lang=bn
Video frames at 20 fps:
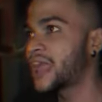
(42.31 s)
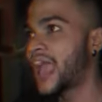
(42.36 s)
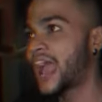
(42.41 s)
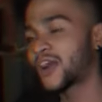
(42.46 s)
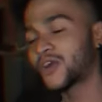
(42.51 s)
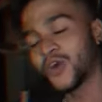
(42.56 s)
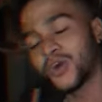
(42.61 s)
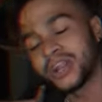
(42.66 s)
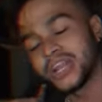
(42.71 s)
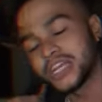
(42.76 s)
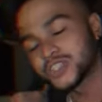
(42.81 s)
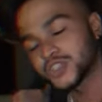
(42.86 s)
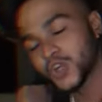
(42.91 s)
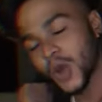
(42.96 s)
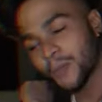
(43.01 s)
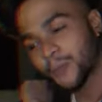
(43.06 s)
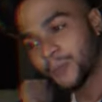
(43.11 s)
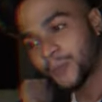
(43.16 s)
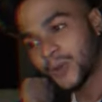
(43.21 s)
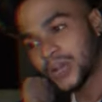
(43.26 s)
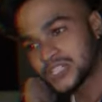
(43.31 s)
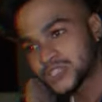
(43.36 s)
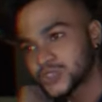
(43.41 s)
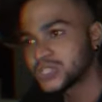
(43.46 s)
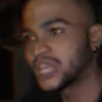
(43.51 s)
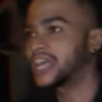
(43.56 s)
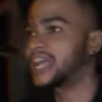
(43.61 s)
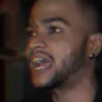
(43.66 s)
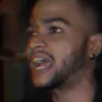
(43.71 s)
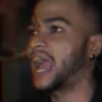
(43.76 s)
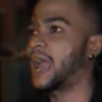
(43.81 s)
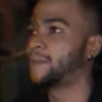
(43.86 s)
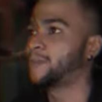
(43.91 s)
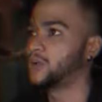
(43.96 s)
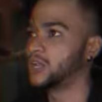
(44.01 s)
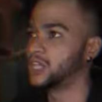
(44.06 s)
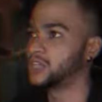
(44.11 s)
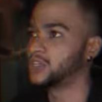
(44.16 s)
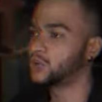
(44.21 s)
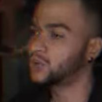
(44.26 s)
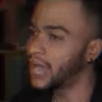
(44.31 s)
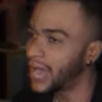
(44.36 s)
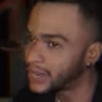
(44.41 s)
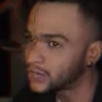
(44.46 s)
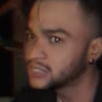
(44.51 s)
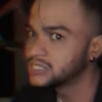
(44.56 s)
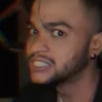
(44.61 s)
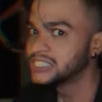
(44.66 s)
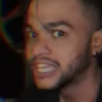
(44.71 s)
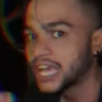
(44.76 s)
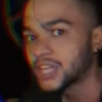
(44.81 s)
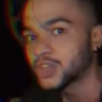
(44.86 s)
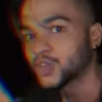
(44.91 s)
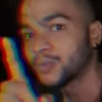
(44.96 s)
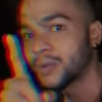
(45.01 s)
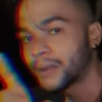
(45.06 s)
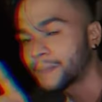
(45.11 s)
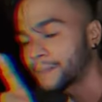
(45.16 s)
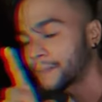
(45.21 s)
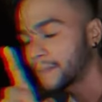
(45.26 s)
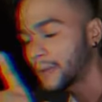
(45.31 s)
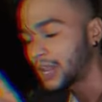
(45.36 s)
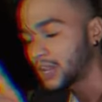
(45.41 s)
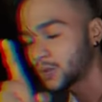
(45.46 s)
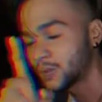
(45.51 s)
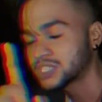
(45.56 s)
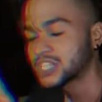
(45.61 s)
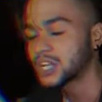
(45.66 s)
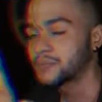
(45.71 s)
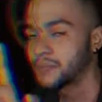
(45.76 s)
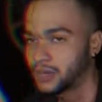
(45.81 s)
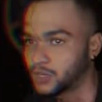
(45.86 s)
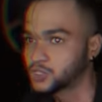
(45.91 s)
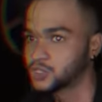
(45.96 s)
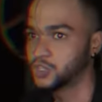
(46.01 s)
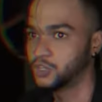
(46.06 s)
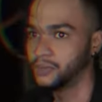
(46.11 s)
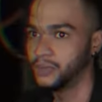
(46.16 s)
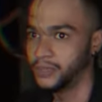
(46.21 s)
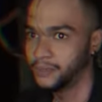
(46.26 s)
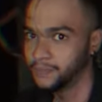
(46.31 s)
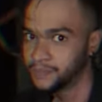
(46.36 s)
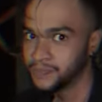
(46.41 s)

এখনই সব কিছুতেই গায়েব করে দাও কারণ যে তোমার ভালোবাসার মানুষ হবে